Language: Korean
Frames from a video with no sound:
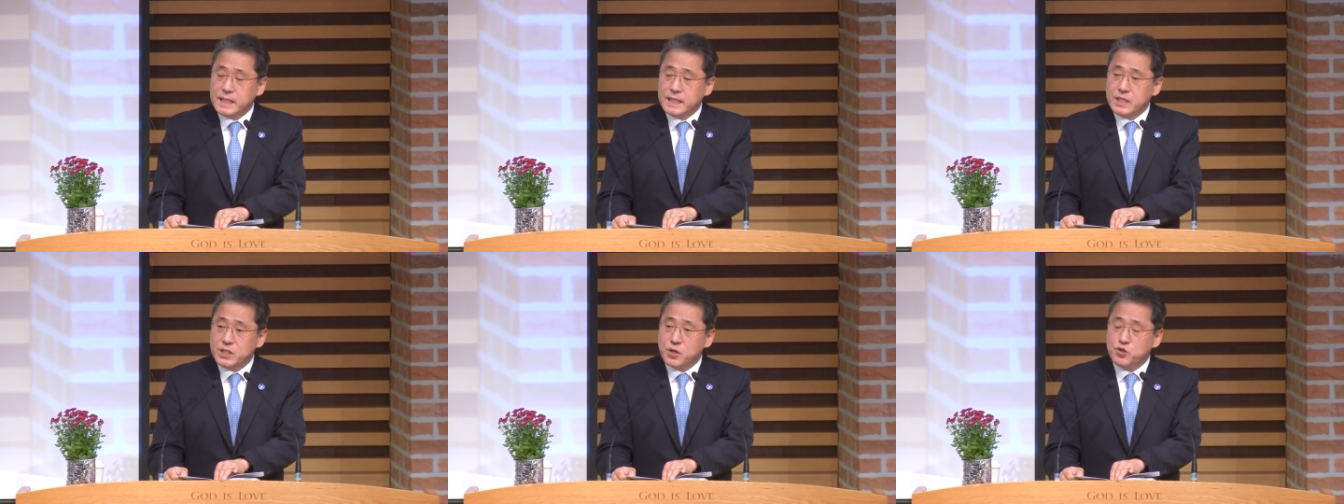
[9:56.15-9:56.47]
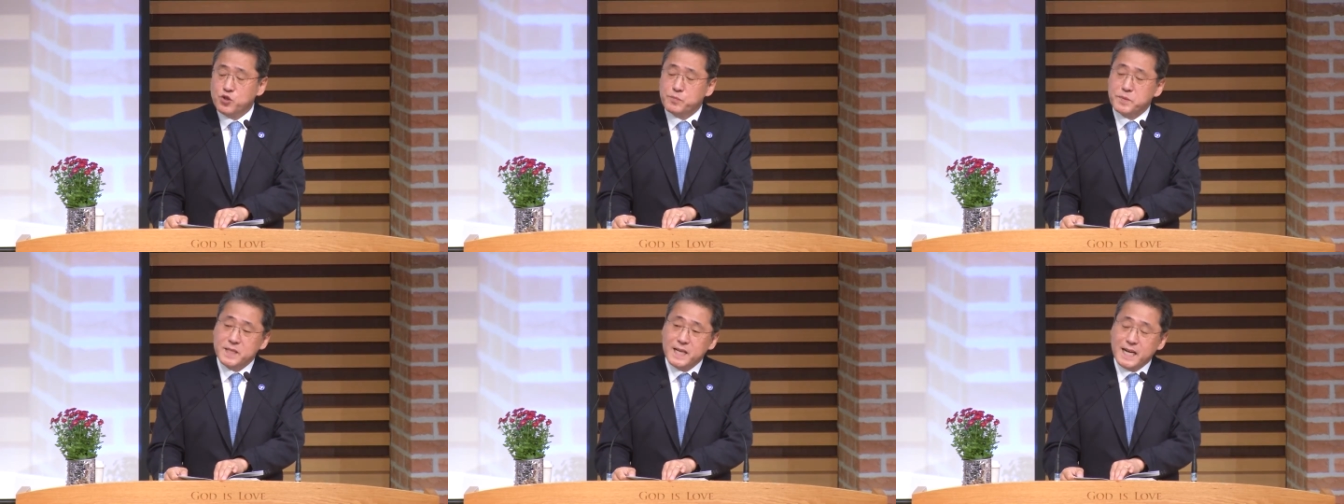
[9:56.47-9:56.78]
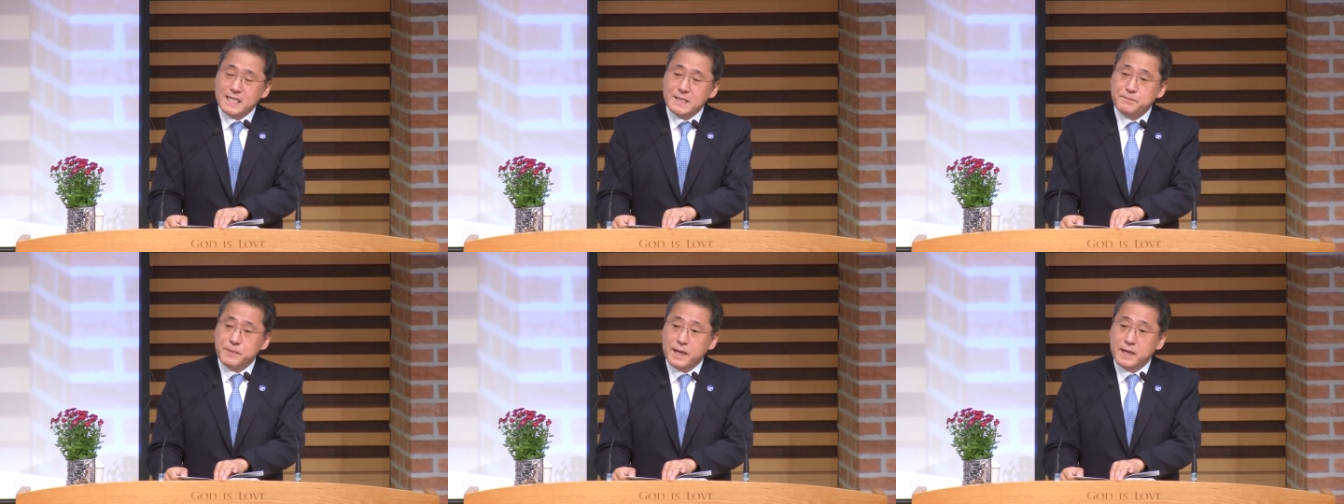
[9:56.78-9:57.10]

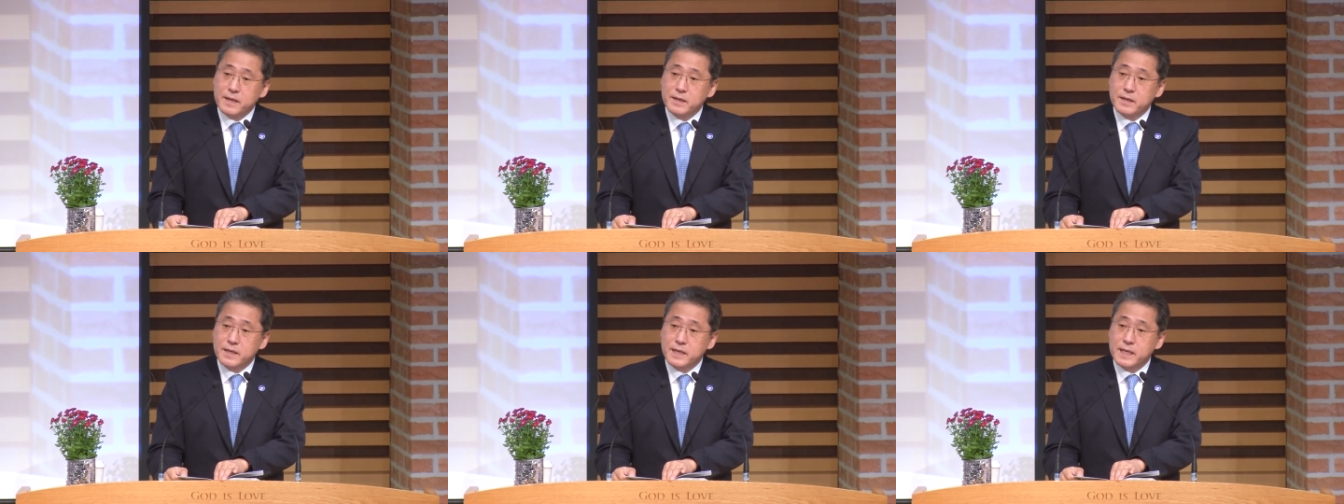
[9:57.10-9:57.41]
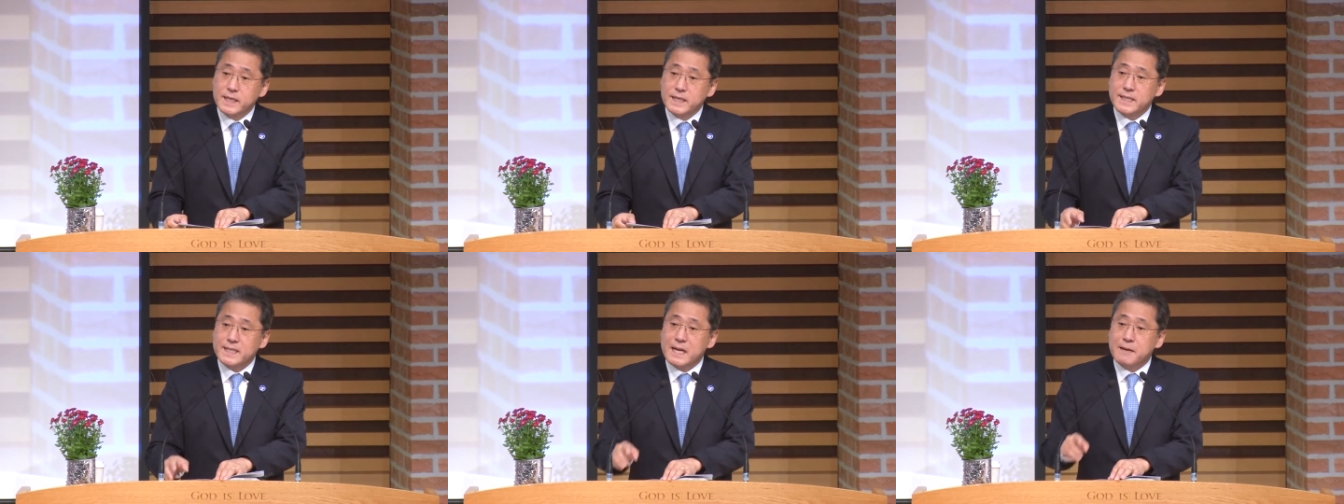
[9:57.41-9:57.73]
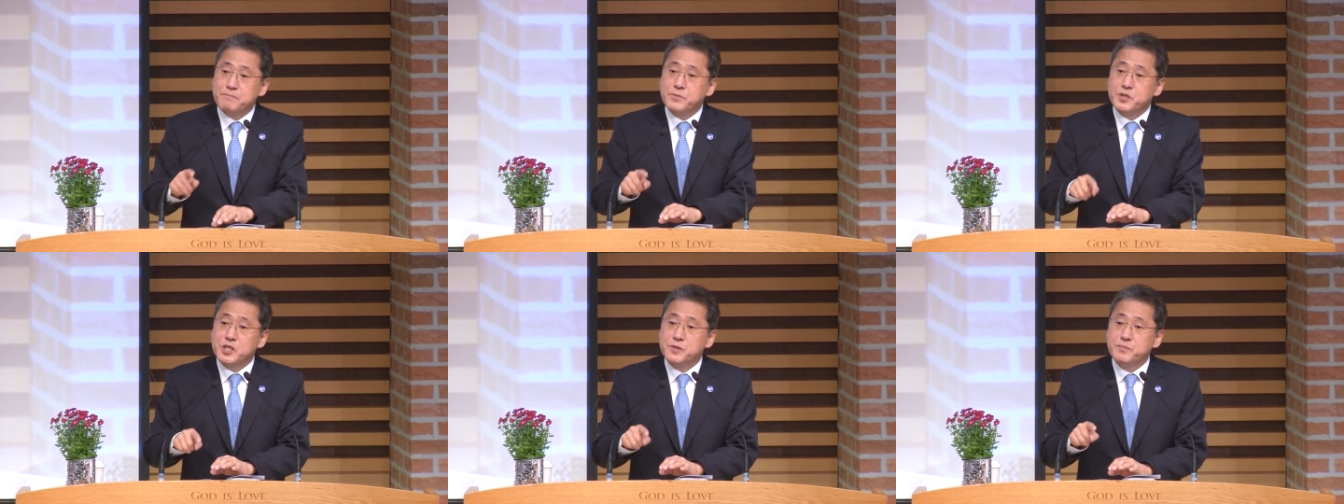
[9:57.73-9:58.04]
1648년에
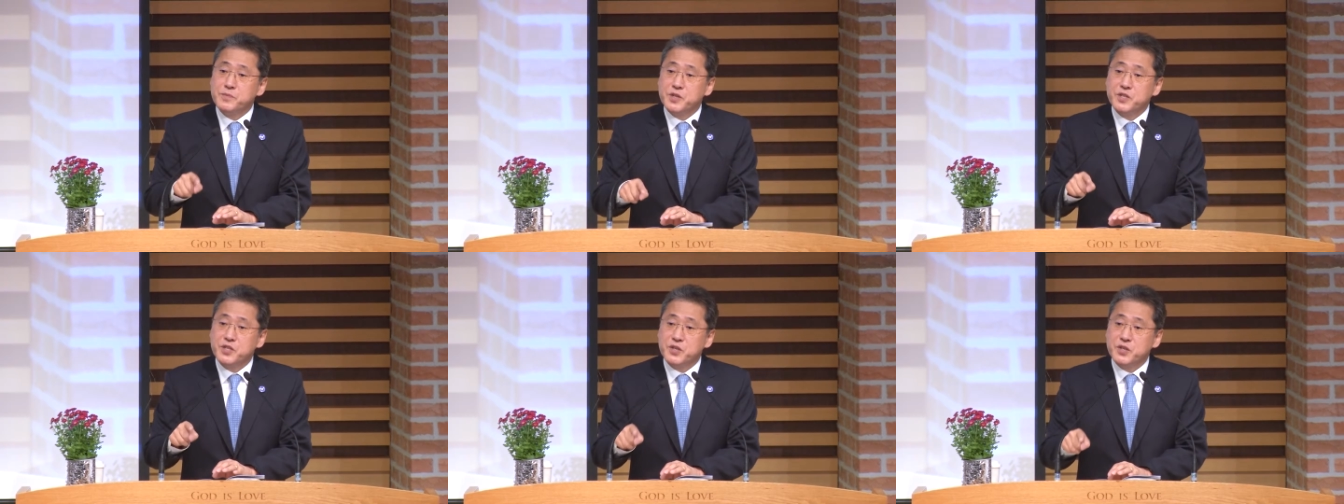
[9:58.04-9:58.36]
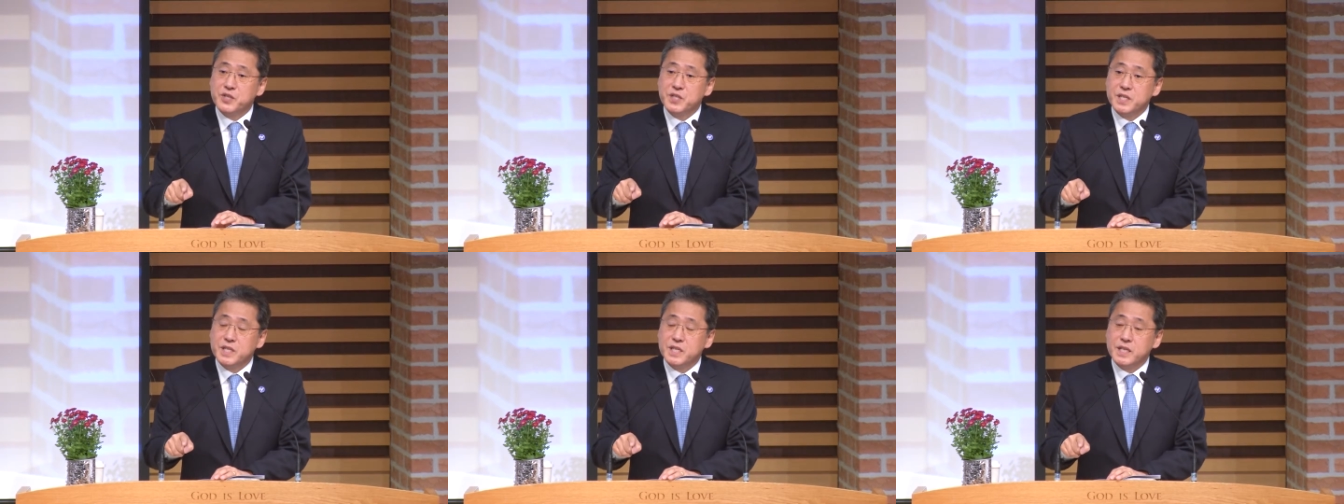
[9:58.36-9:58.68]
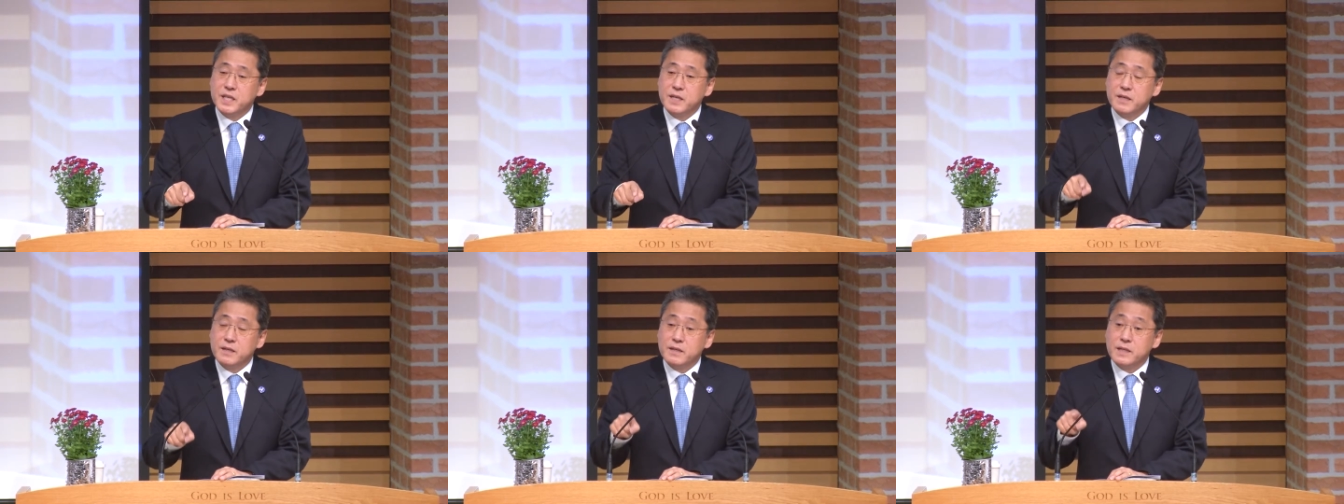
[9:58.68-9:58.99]
30년
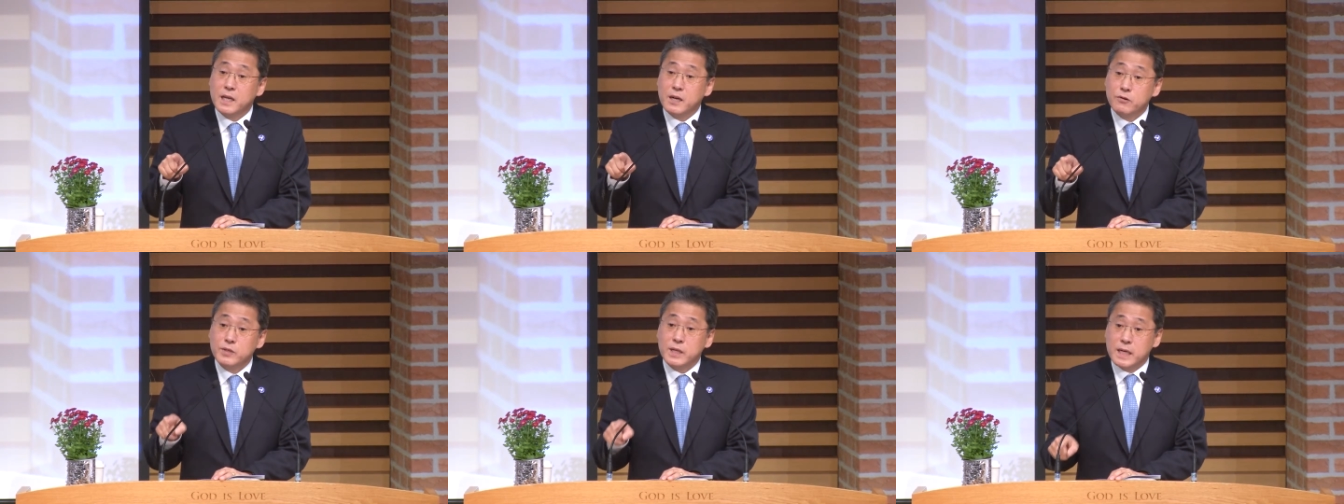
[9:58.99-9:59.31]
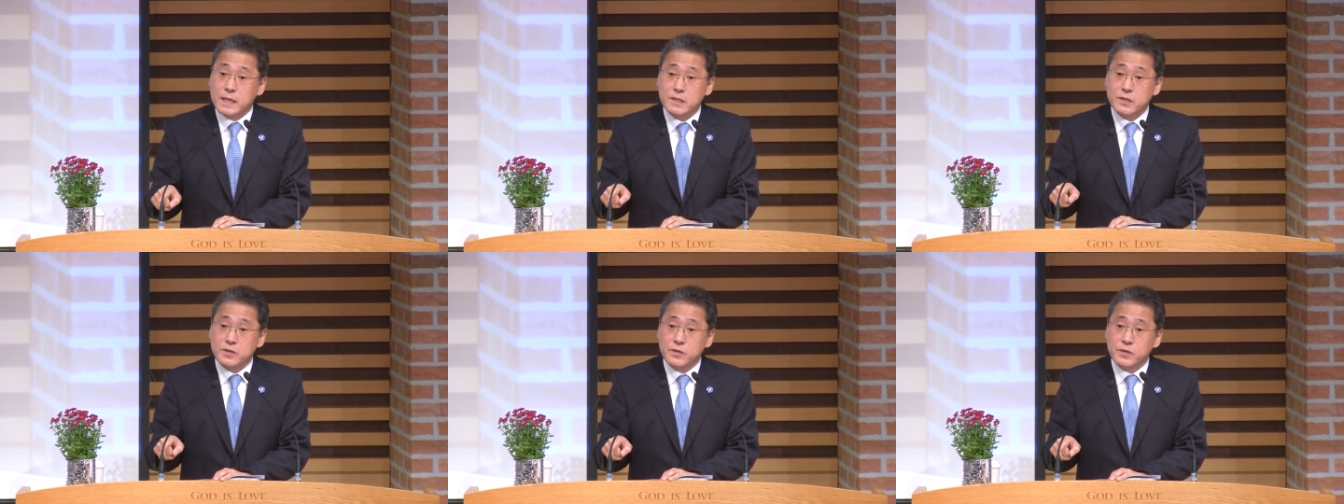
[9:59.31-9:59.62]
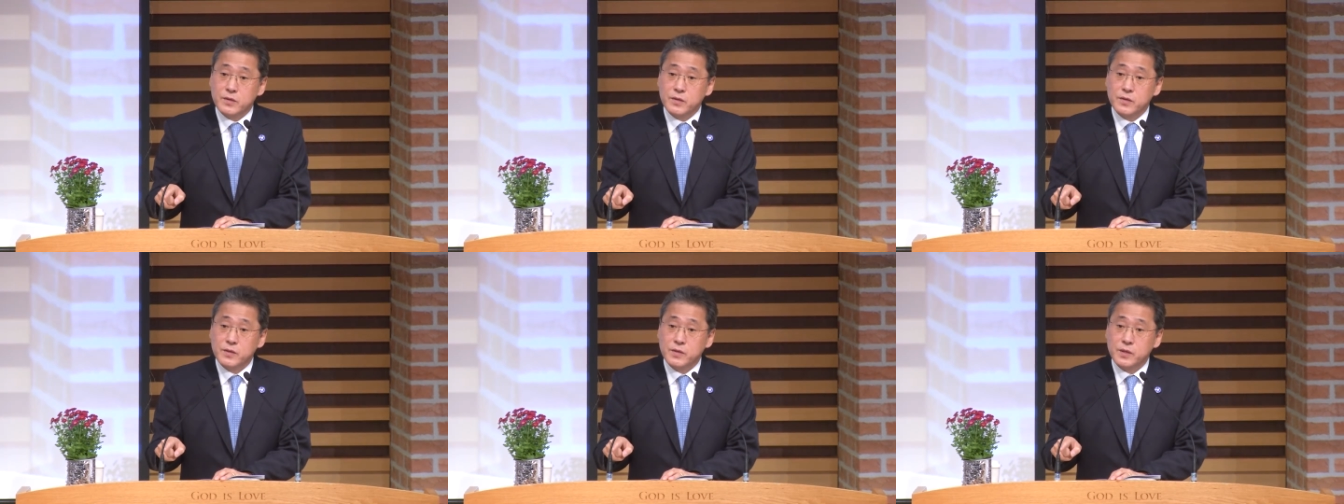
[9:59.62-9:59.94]
전쟁이 끝나고
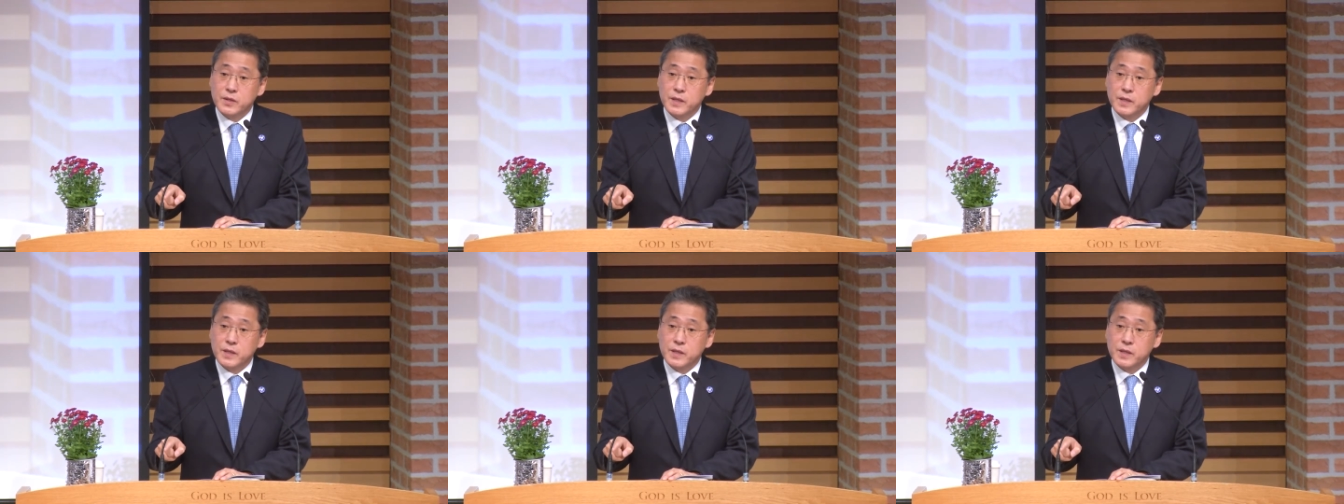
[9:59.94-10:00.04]
나서